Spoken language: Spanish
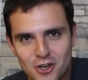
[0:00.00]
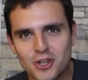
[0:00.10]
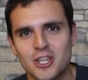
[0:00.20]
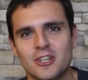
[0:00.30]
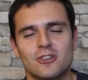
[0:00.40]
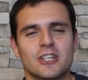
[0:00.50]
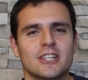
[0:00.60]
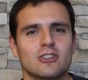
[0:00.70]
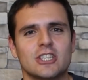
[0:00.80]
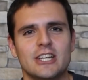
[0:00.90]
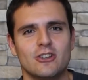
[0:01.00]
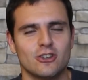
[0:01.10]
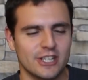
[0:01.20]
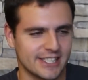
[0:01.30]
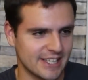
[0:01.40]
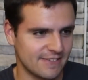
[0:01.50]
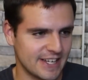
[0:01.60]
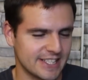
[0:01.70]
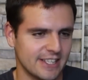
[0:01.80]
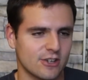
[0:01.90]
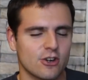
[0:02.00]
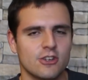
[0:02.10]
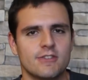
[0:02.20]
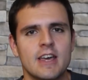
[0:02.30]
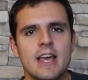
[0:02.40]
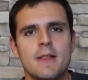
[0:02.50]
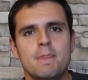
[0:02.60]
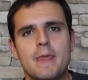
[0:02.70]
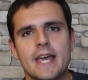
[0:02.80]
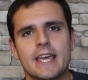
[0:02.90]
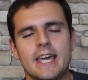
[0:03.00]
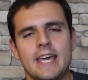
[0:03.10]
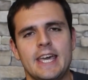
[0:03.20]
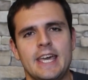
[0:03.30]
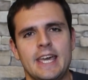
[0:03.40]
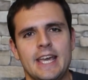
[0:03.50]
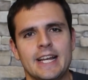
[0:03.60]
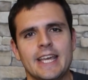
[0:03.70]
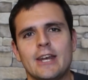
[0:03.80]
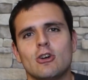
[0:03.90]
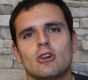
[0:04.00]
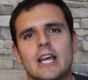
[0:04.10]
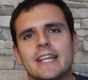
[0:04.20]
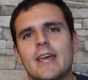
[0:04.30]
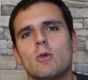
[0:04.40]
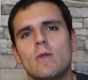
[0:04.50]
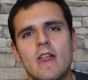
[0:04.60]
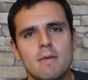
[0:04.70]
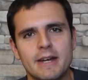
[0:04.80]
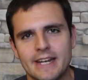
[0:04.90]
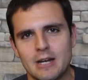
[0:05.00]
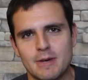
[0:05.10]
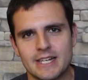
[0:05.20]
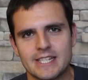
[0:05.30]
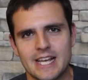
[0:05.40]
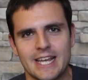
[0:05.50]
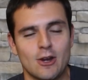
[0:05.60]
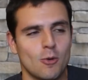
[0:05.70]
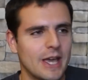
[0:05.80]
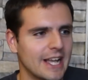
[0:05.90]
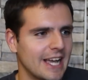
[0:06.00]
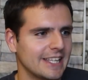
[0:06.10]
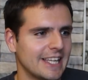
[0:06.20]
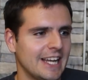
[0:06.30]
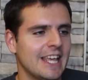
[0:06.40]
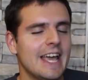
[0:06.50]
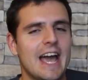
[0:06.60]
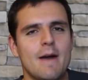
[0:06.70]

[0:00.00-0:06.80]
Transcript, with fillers: Jordi en concreto, salió con esta frase de Cruyff de que el que, no, el que dude de venir al Barça, que no venga y tal.